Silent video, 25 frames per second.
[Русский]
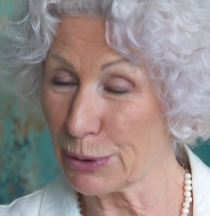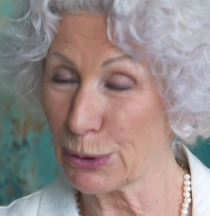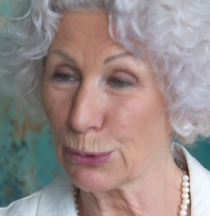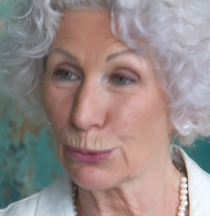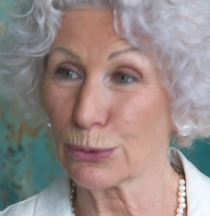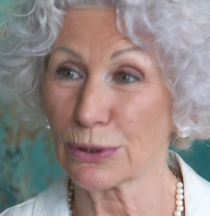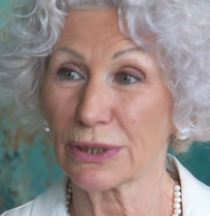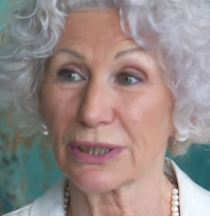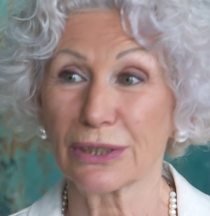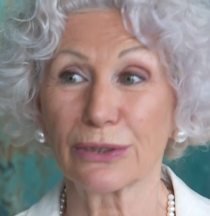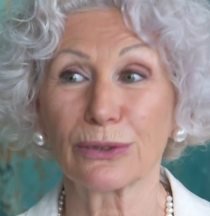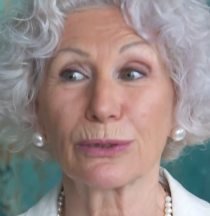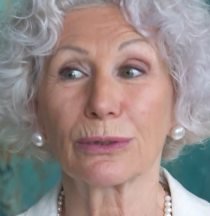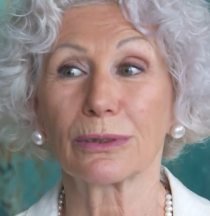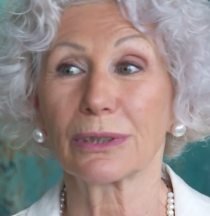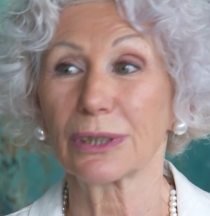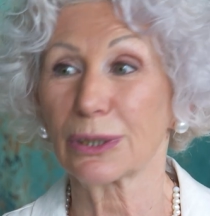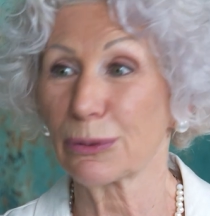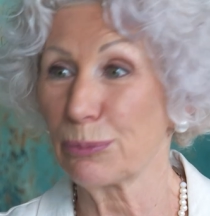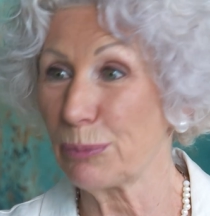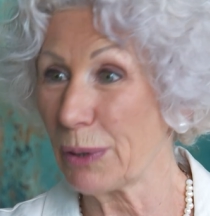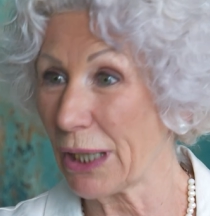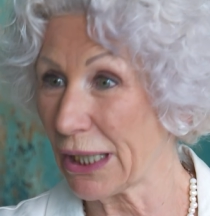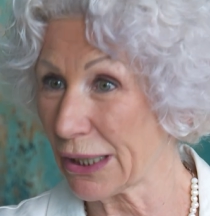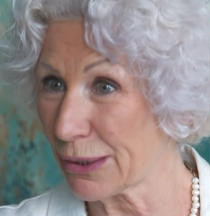плюс, и
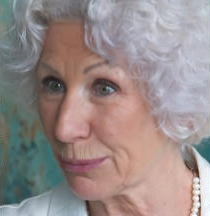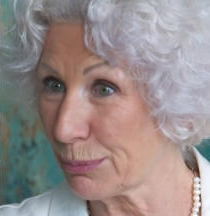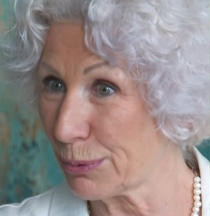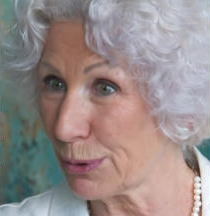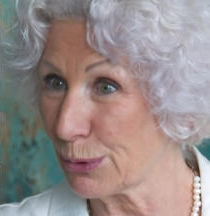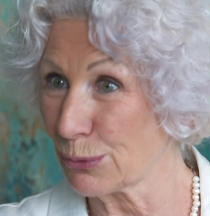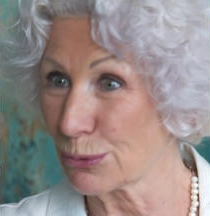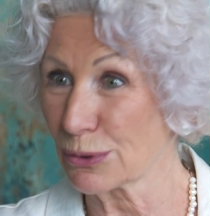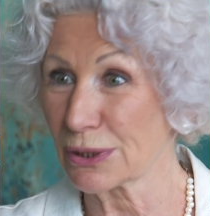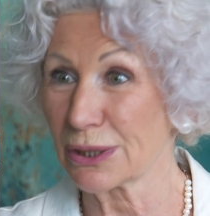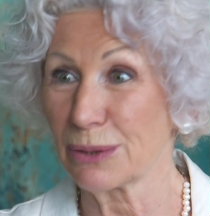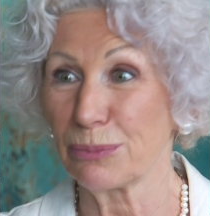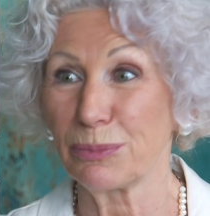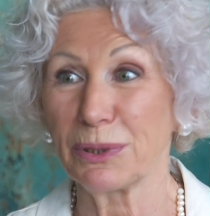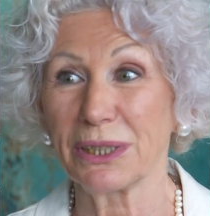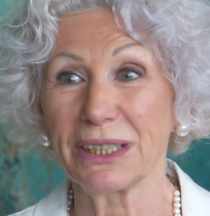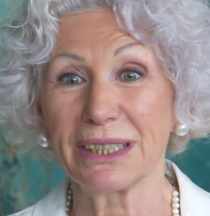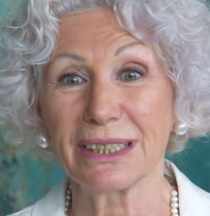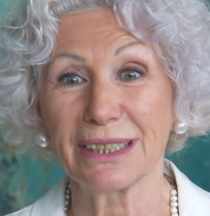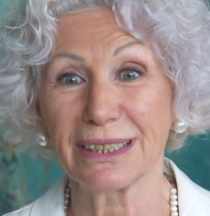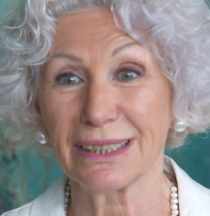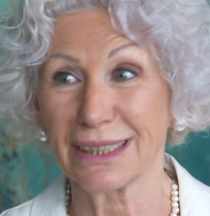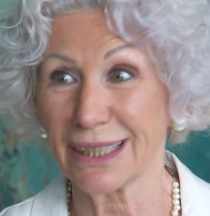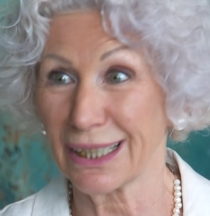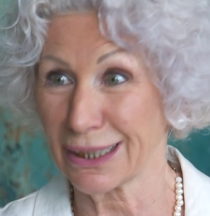45 плюс, и
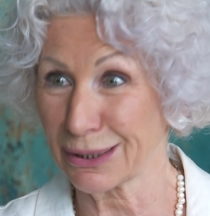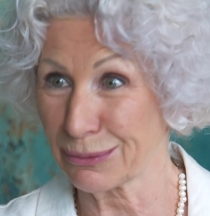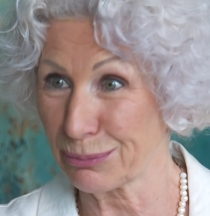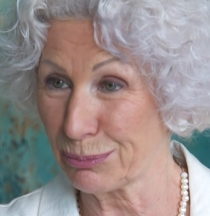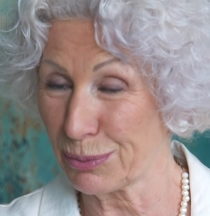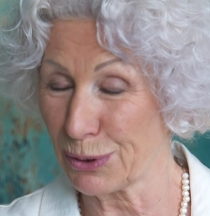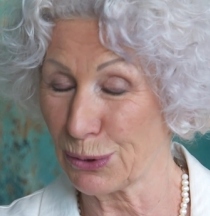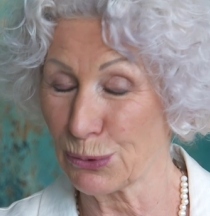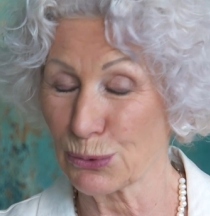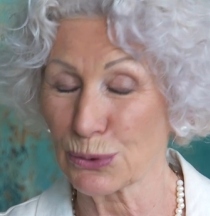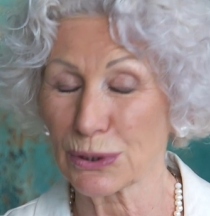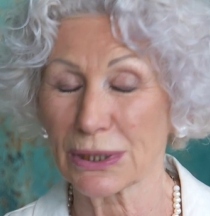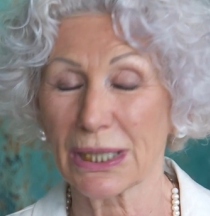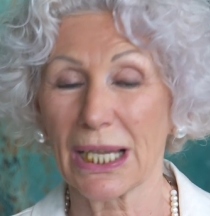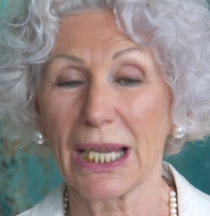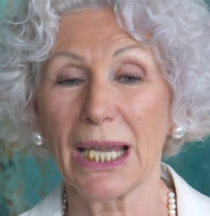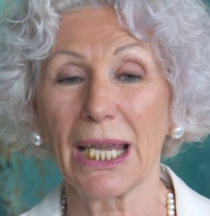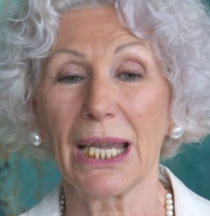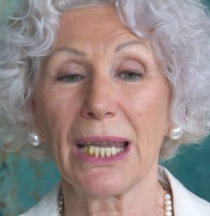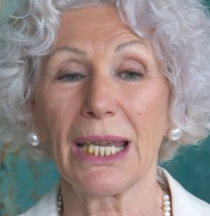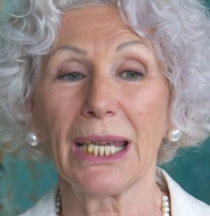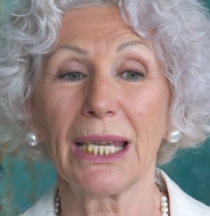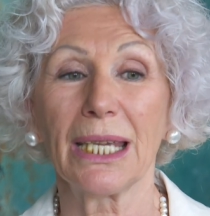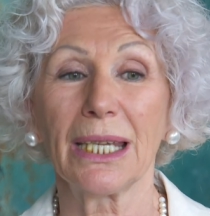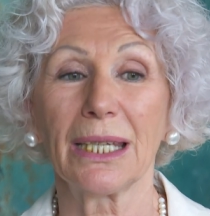50 плюс.
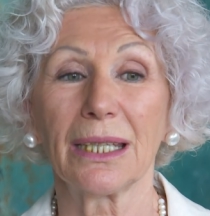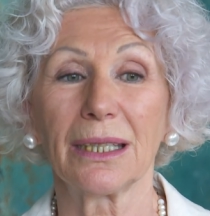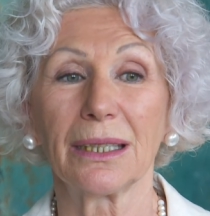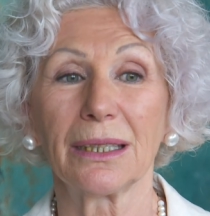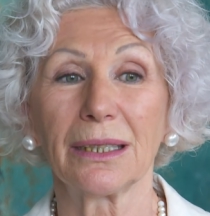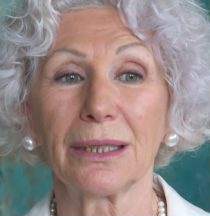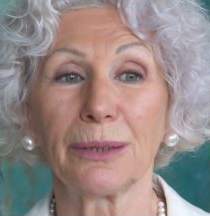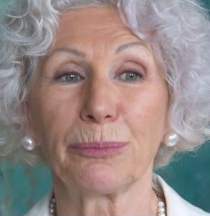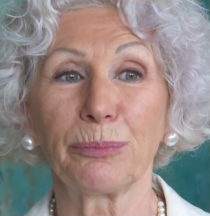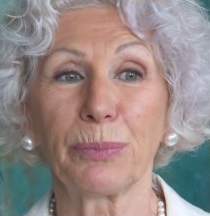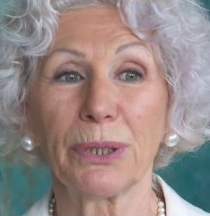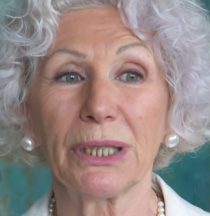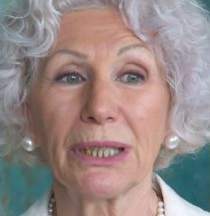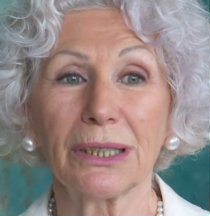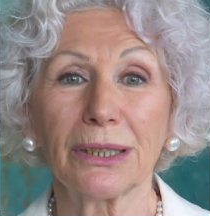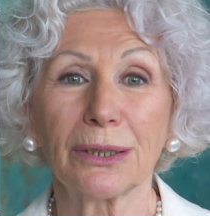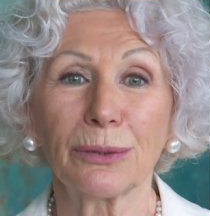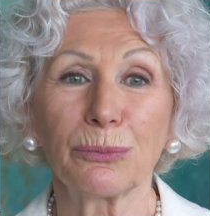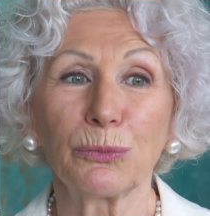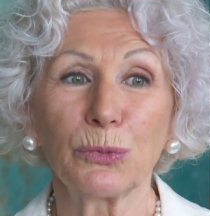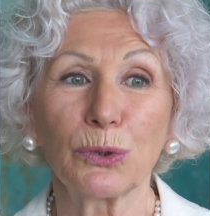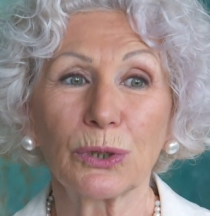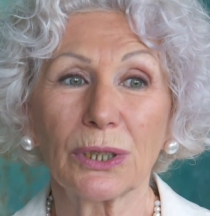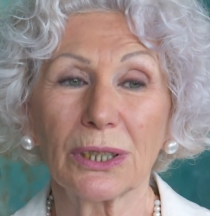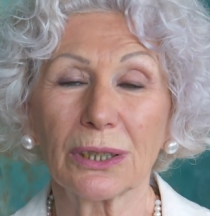Э, и
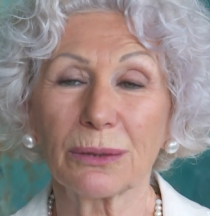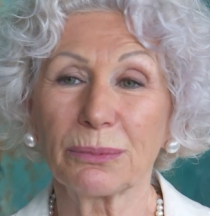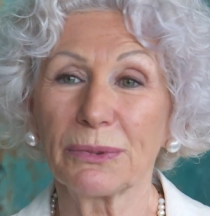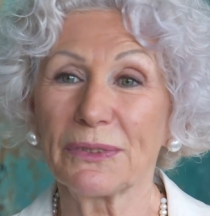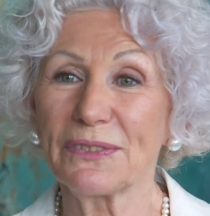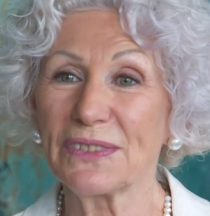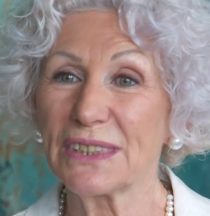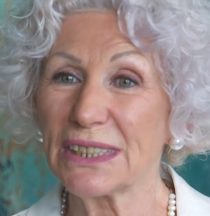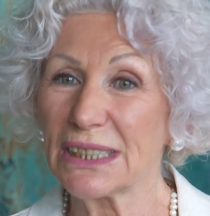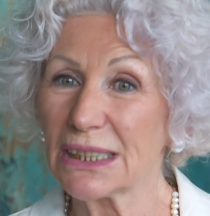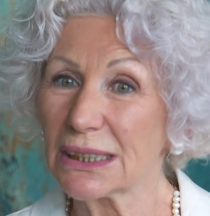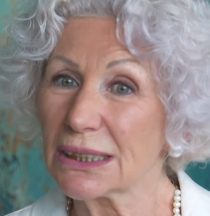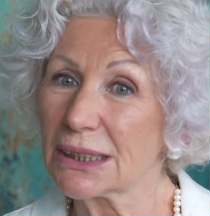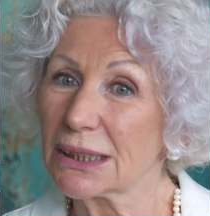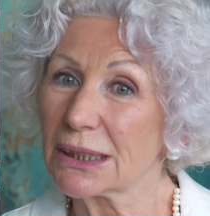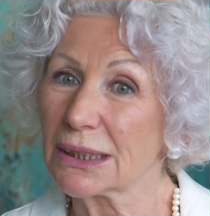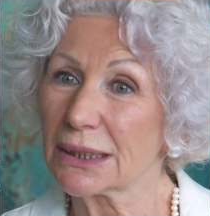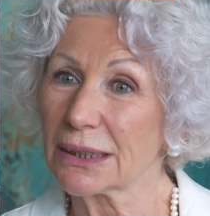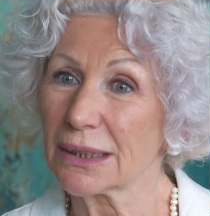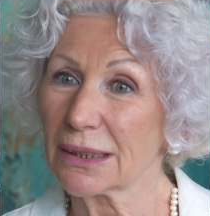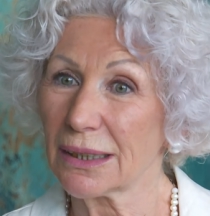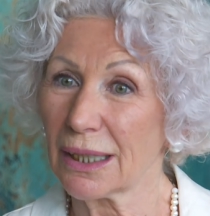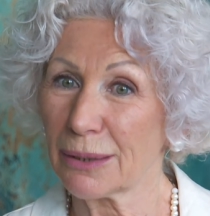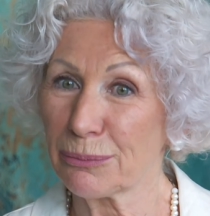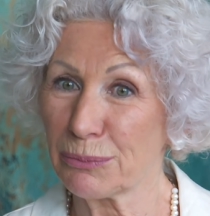поэтому как бы всех
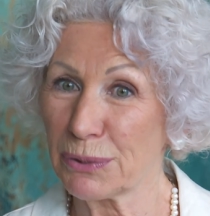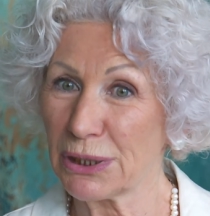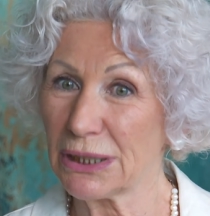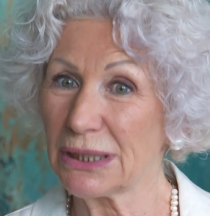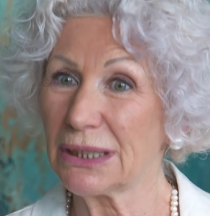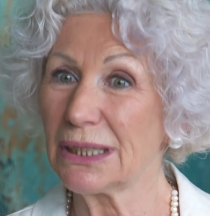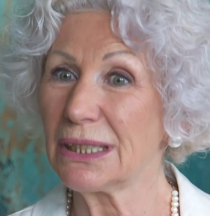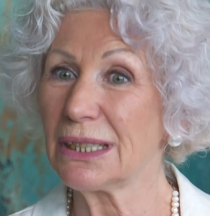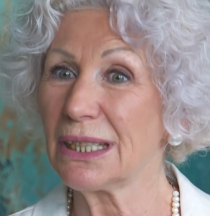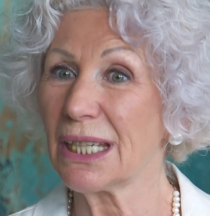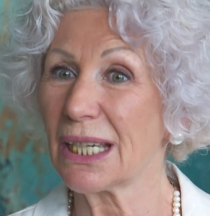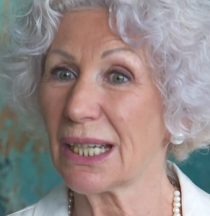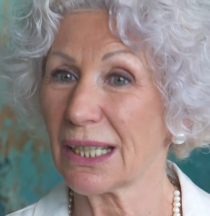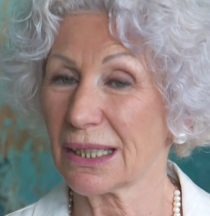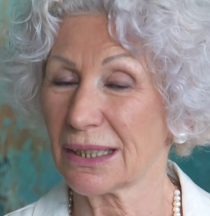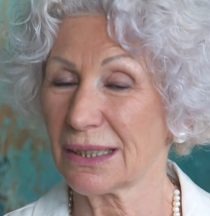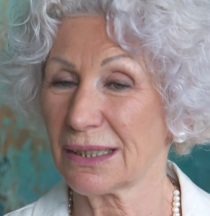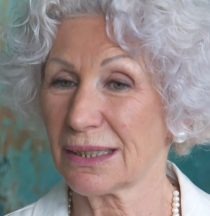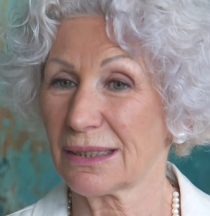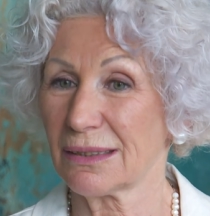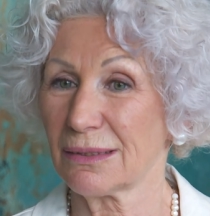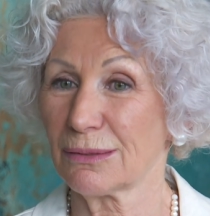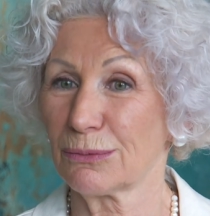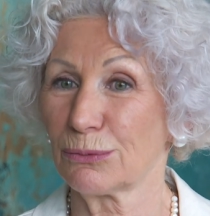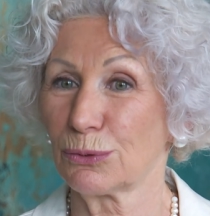их
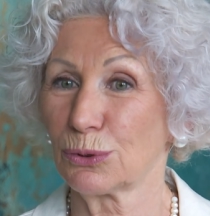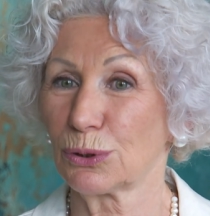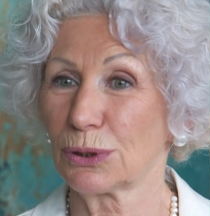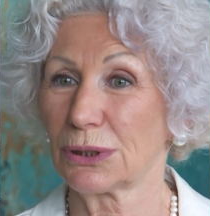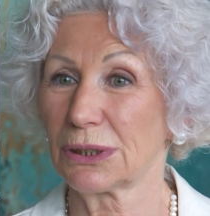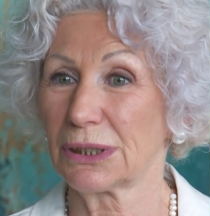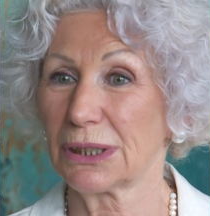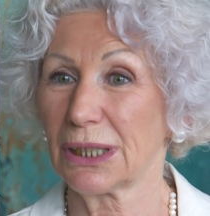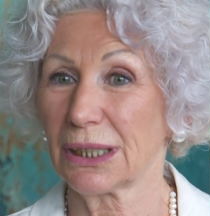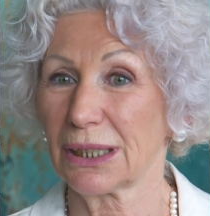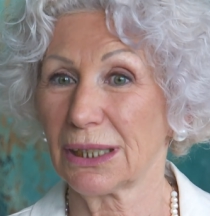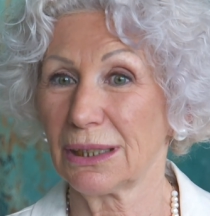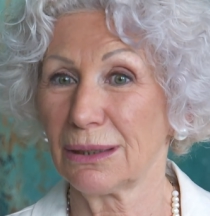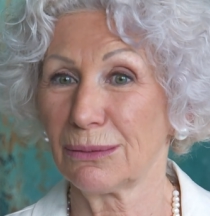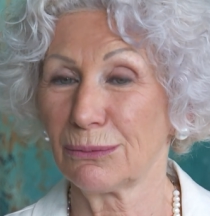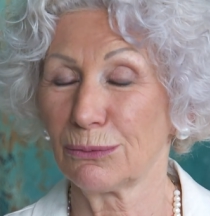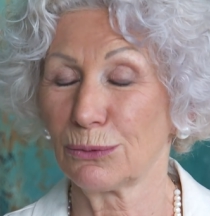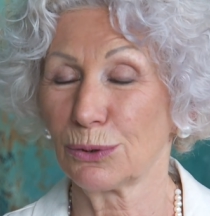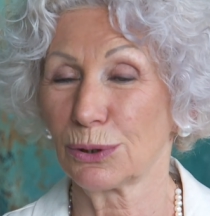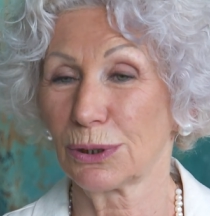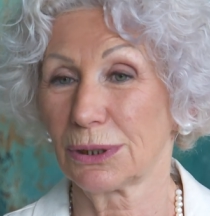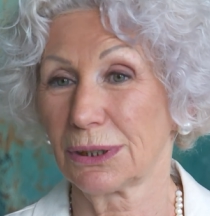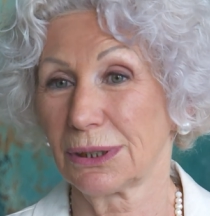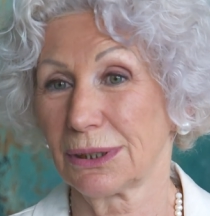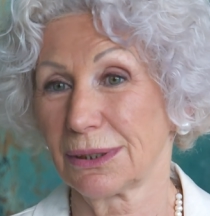объединять вот таким
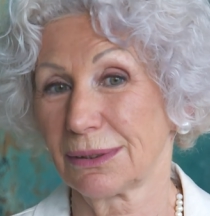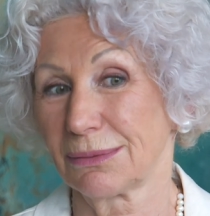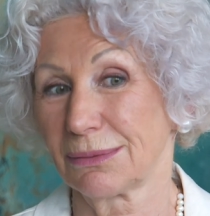вот